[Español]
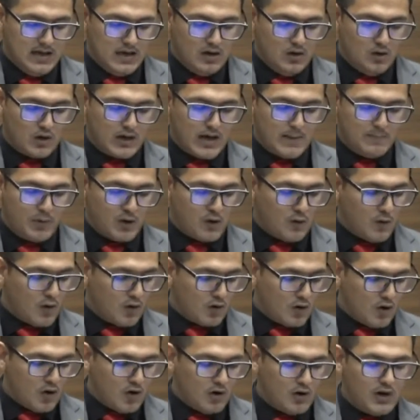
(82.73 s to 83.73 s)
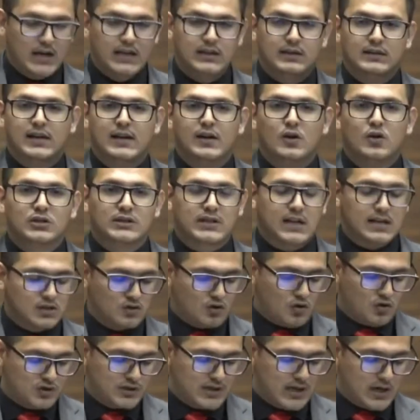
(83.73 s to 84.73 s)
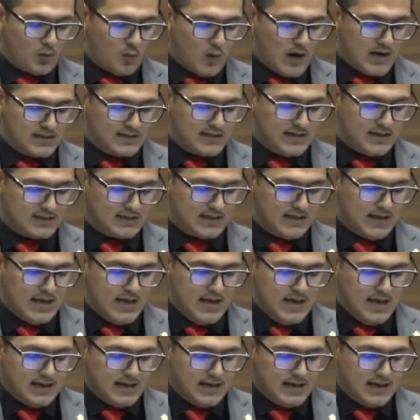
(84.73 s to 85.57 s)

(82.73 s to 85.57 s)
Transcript: lo que provocó, entre otras consecuencias,